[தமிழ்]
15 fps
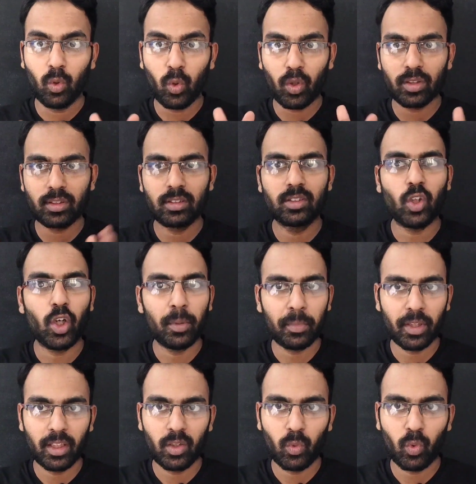லோகஸ்ட் ஜாயின்
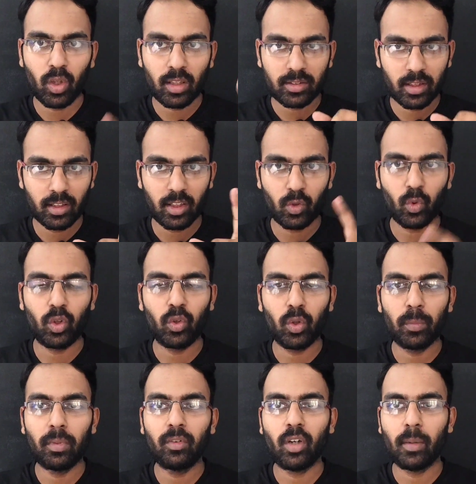பண்ணி ஒன்றா சேர்ந்துருக்கும் ஒரு
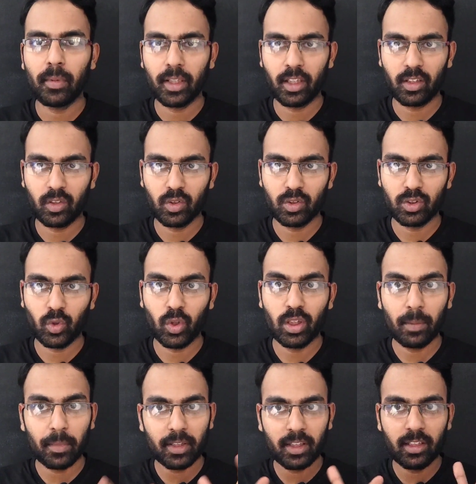குரூப்பாக ஃபார்ம் ஆகிருக்கும் ஸோ இந்த
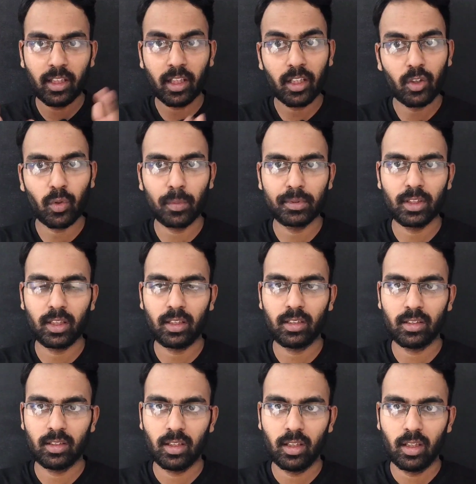மாதிரி நிறைய குரூப்ஸ் இருக்குது